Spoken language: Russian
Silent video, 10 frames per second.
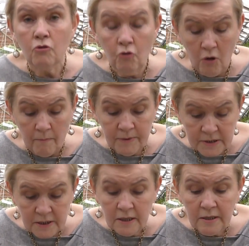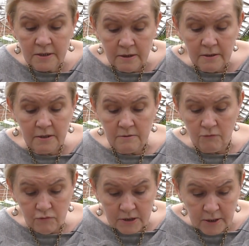Но быстрее делать
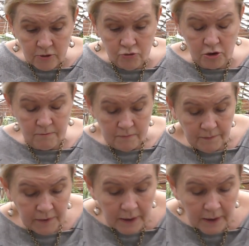следующим –